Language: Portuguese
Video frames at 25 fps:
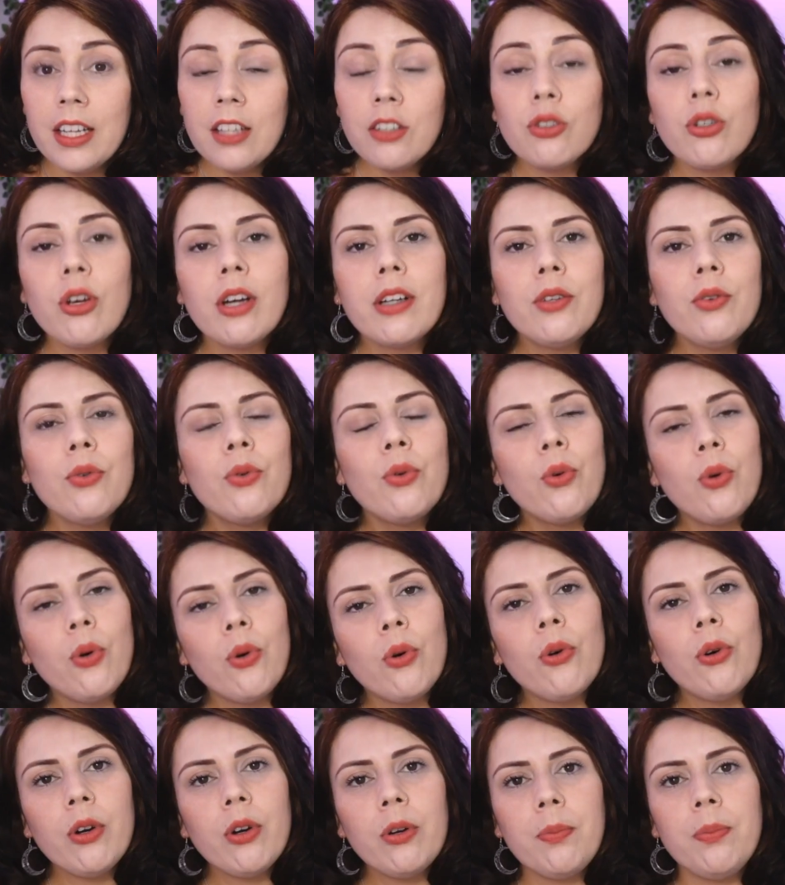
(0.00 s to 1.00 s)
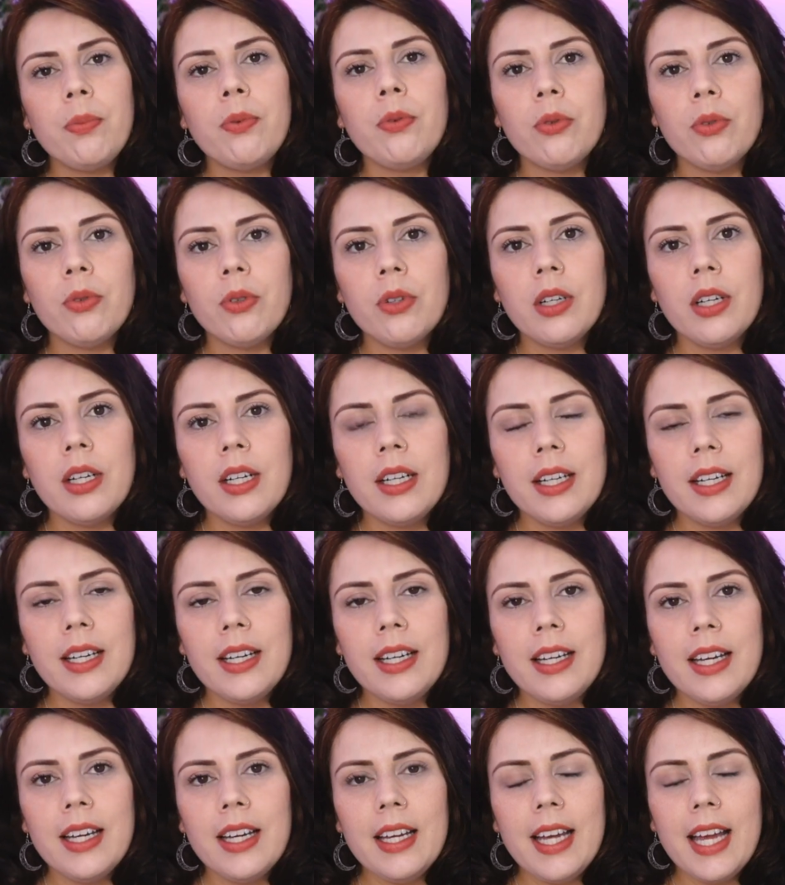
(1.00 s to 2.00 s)
Só que o corpo,
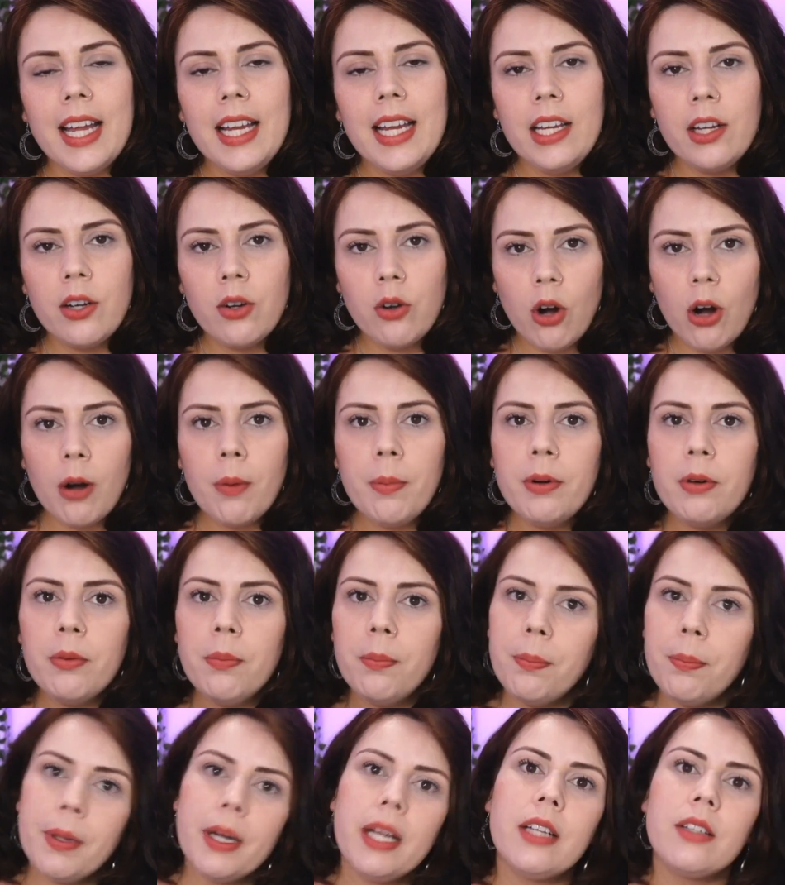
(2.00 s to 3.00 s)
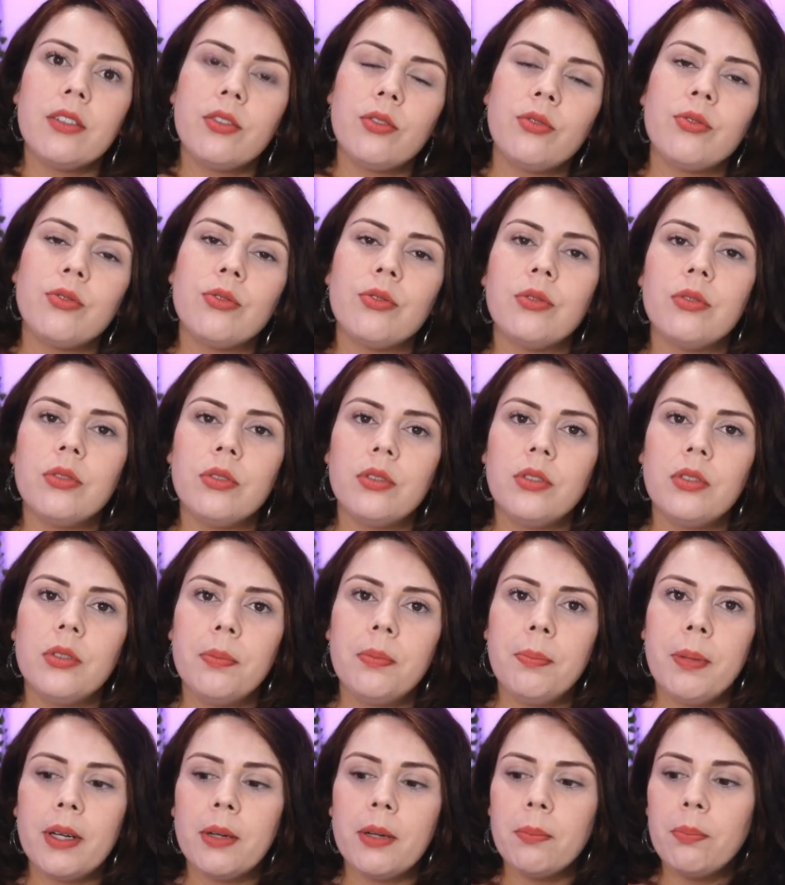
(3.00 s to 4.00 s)
ele cobra um preço
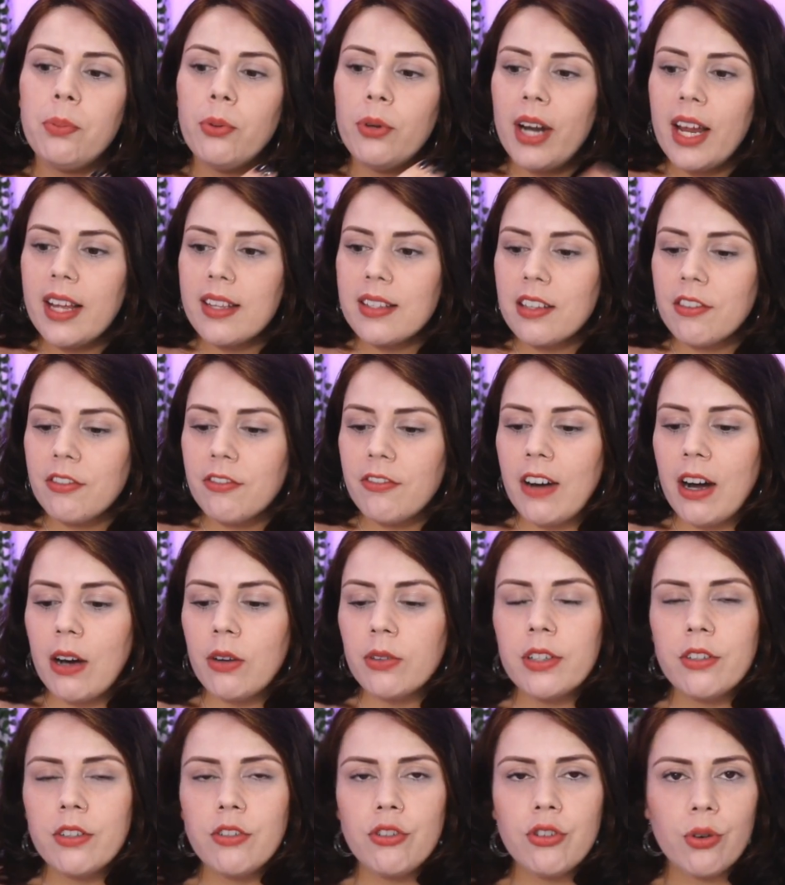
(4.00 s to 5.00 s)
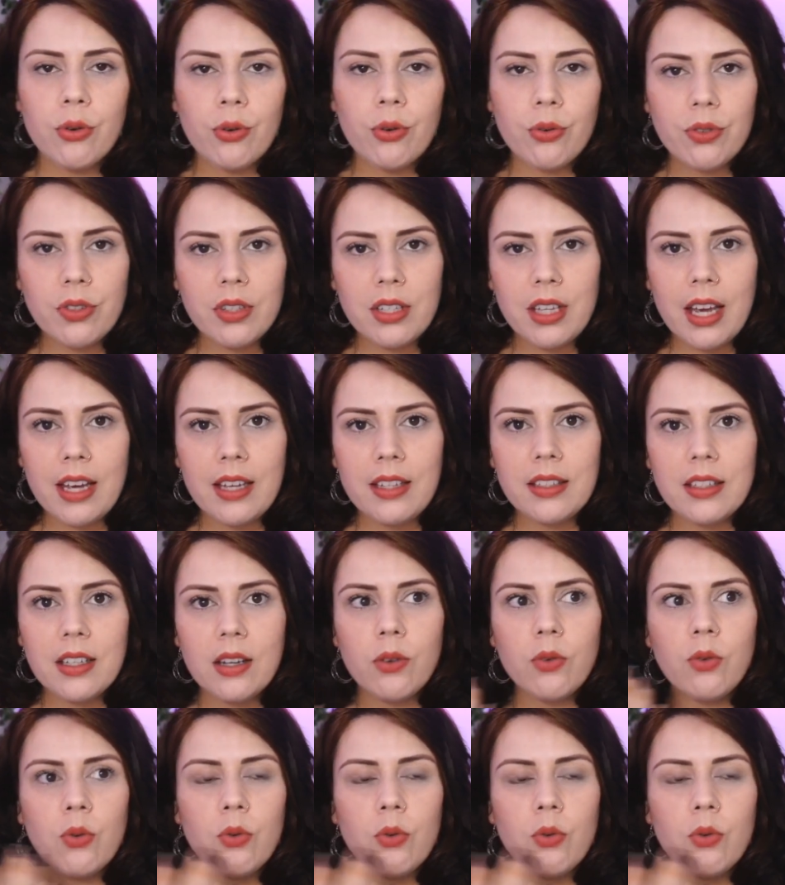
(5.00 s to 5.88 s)
por essa falta de consciência.